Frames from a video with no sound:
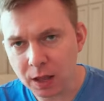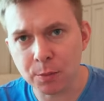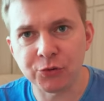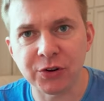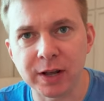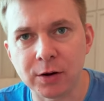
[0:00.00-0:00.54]

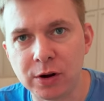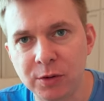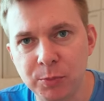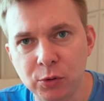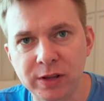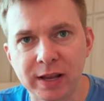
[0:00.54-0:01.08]
Poczek
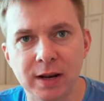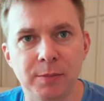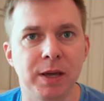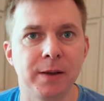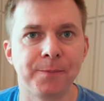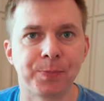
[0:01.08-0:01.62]
akurat mi tutaj
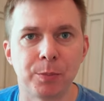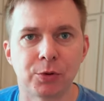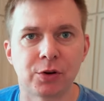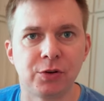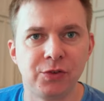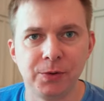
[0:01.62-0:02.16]
najmniej
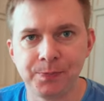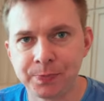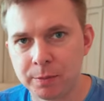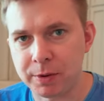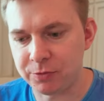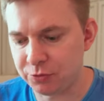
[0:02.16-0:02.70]
podchodzi,
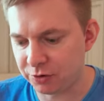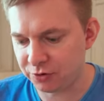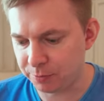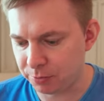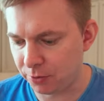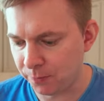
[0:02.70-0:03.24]
powiem szczerze,
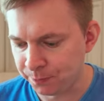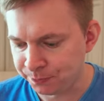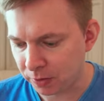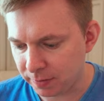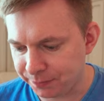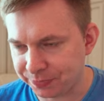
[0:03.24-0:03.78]
bo
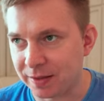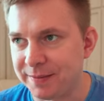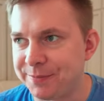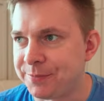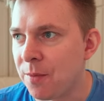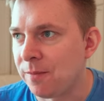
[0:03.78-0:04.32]
mm,
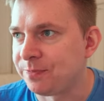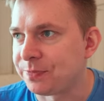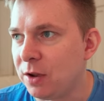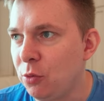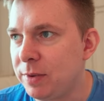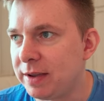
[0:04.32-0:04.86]

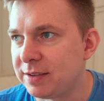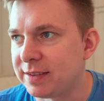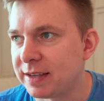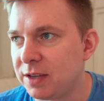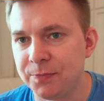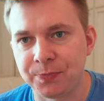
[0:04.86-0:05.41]
ja lubię jak jest
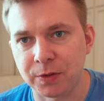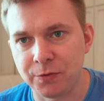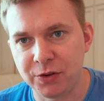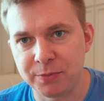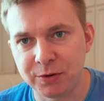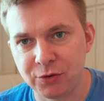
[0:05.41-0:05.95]
taki
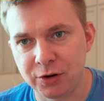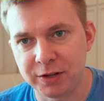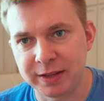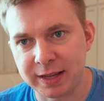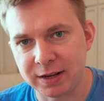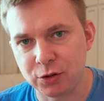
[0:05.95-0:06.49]
wysmażony
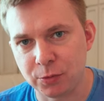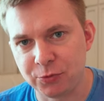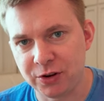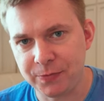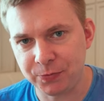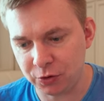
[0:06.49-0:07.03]
tak
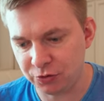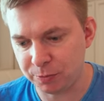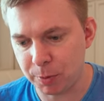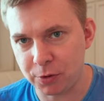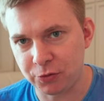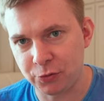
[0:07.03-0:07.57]
dobrze, że
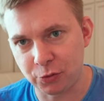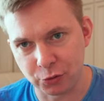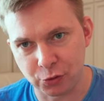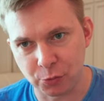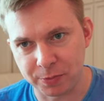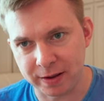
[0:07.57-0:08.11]
po prostu on
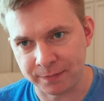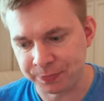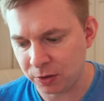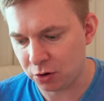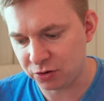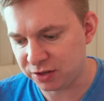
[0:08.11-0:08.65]
chrupie.
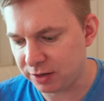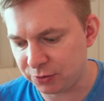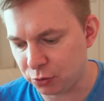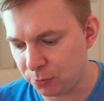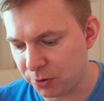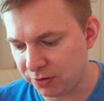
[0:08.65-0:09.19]
On nie jest
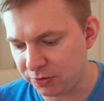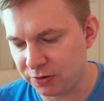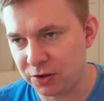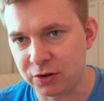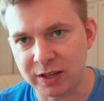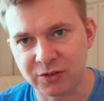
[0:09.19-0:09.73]
chrupiący,
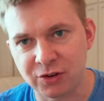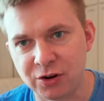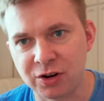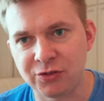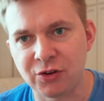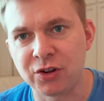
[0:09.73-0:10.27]
tylko tak się
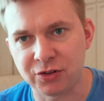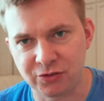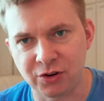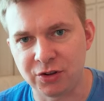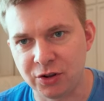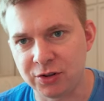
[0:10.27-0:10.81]
trochę ciąg
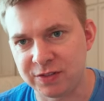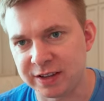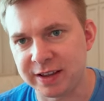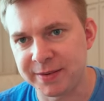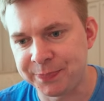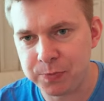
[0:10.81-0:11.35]
ciągnący,
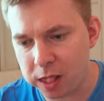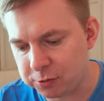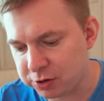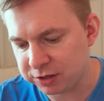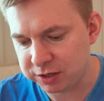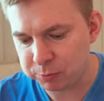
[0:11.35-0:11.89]
nie?
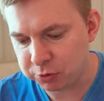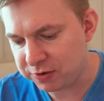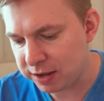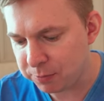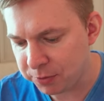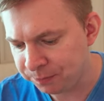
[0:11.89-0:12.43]
Akurat nie mój
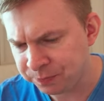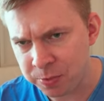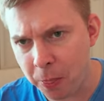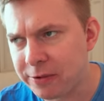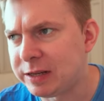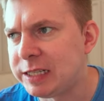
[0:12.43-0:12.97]
vibe,
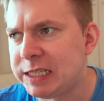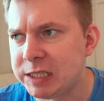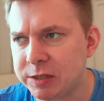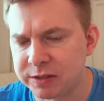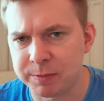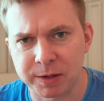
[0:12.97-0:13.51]
ale ja nie
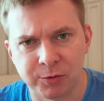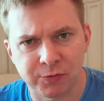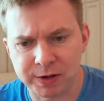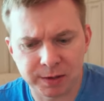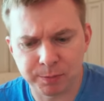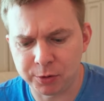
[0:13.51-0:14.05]
jestem jakimś
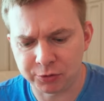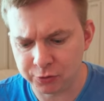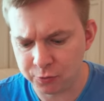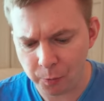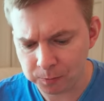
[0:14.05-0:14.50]
fanem boczku.